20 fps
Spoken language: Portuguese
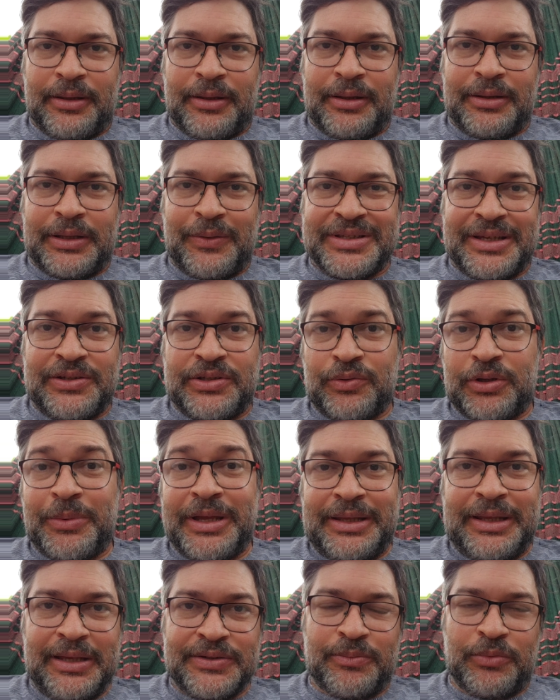Então essa região tem uma
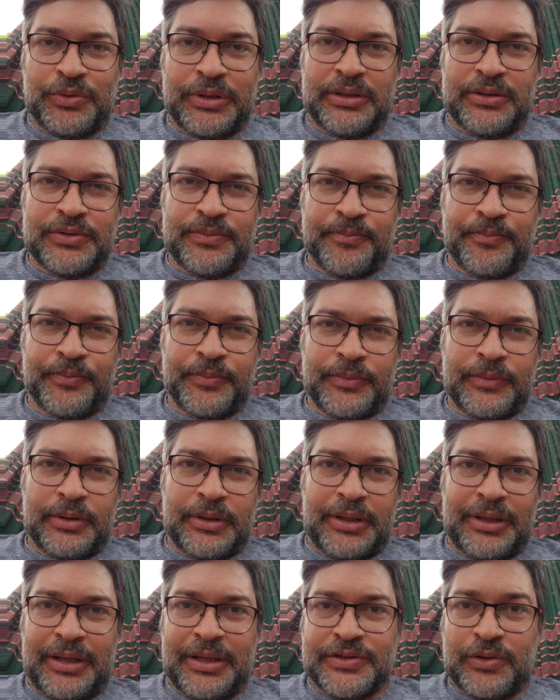riqueza muito grande.
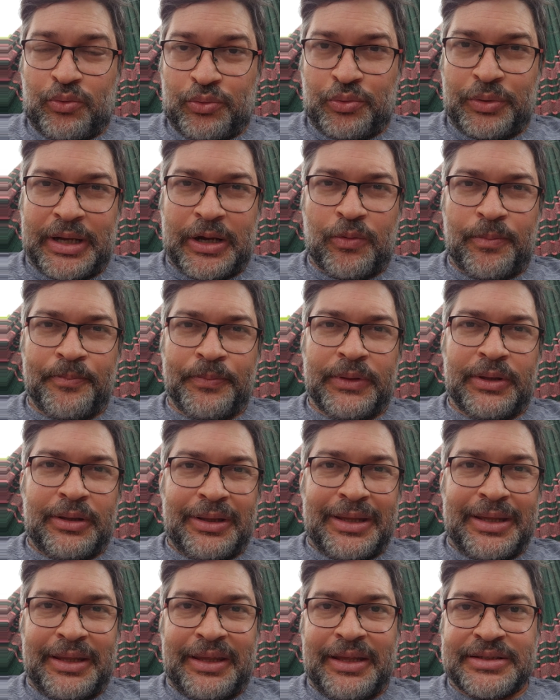Riqueza cultural,
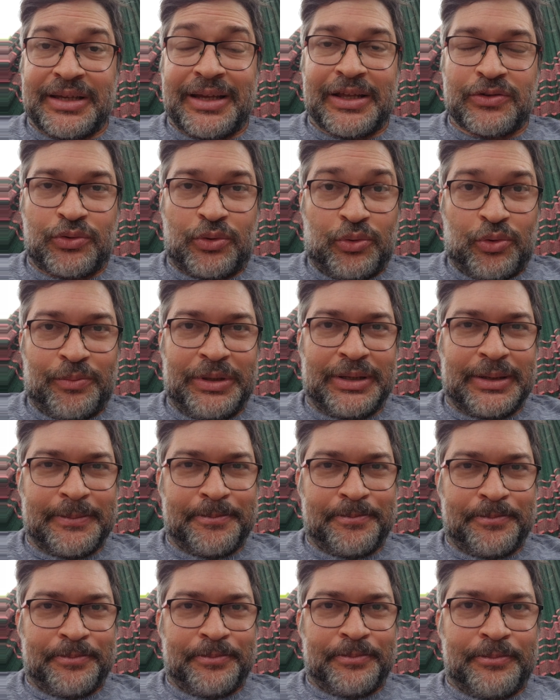riqueza gastronômica,
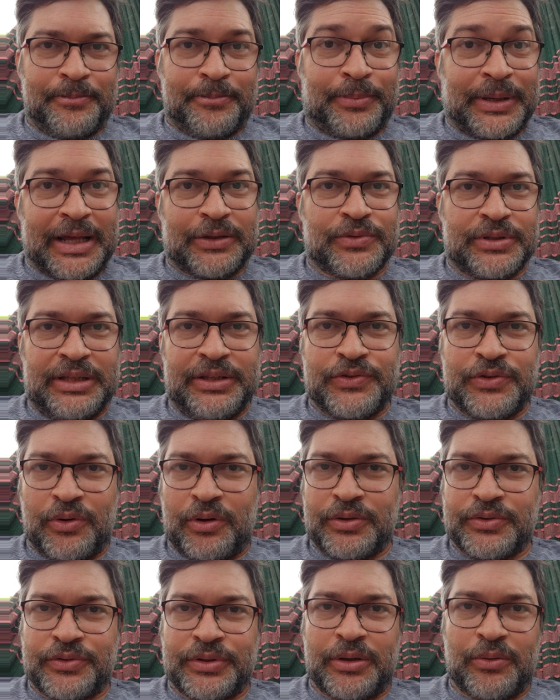pratos
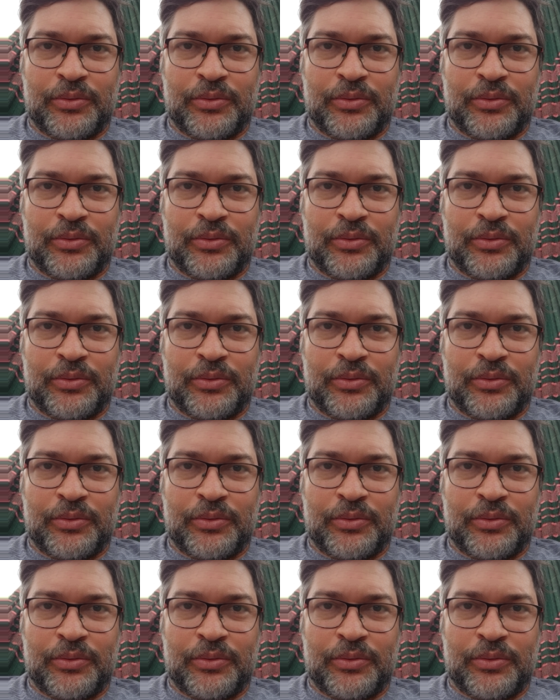deliciosos, né?